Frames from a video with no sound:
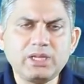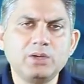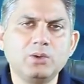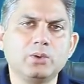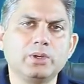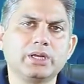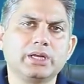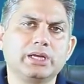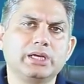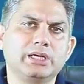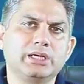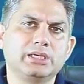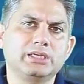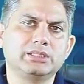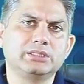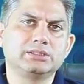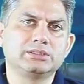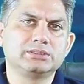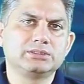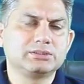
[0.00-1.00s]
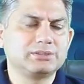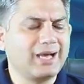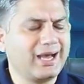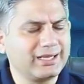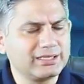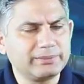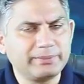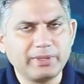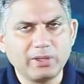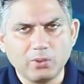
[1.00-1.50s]
और
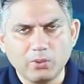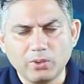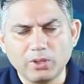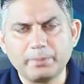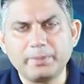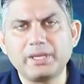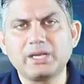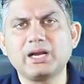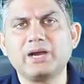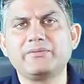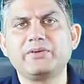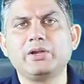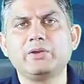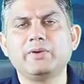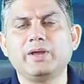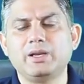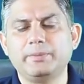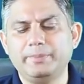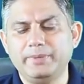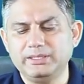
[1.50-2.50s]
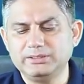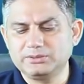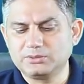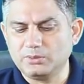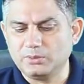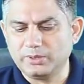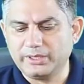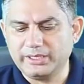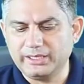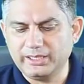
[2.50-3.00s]
साथ में और भी काफ़ी डेवलपमेंट्स
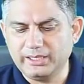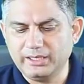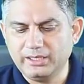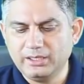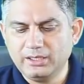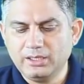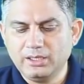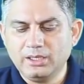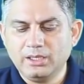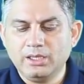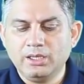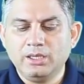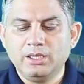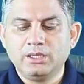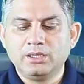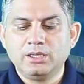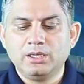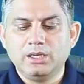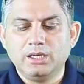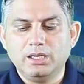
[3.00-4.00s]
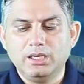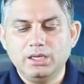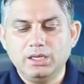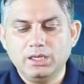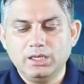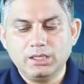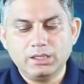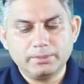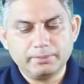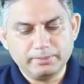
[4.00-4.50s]
हो रही हैं
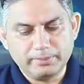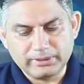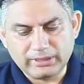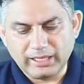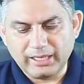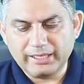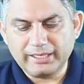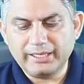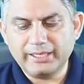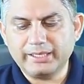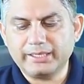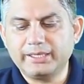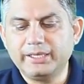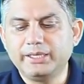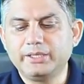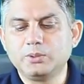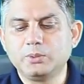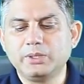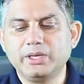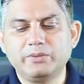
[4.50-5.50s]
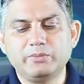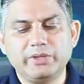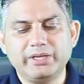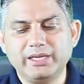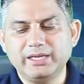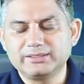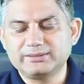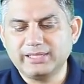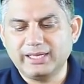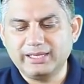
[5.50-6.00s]
बता रहे हैं कि टुडे वी
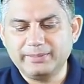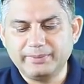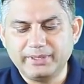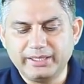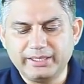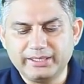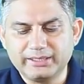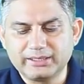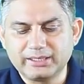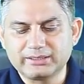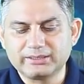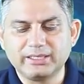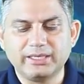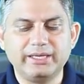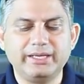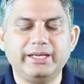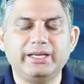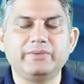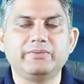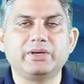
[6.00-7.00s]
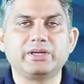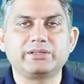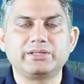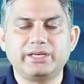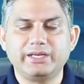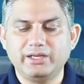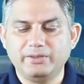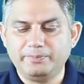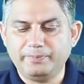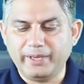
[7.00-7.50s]
आर सेलिब्रेटिंग द थर्ड
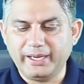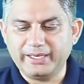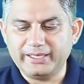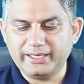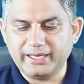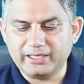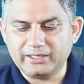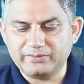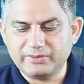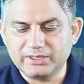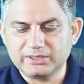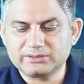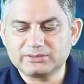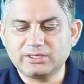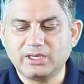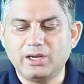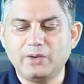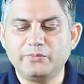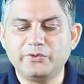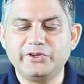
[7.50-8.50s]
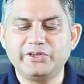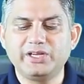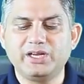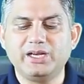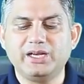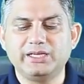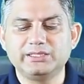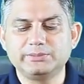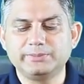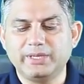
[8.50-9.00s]
एनिवर्सरी ऑफ पाई नेटवर्क्स ऑफिशियल
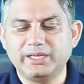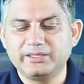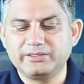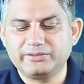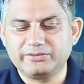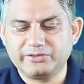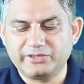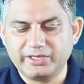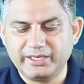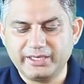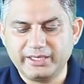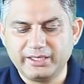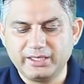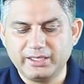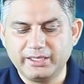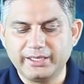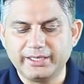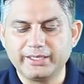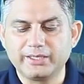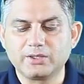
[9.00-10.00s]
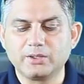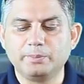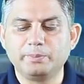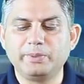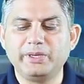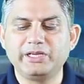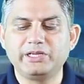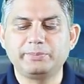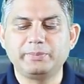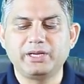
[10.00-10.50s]
लॉन्च बाय शेयरिंग
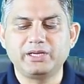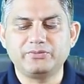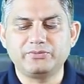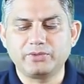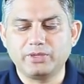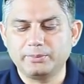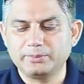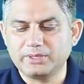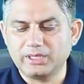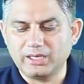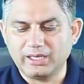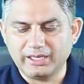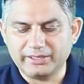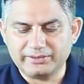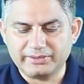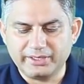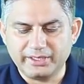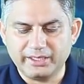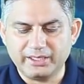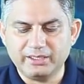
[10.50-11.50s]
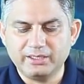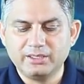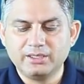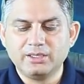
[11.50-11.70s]
accomplishments फ्रॉम द लास्ट ईयर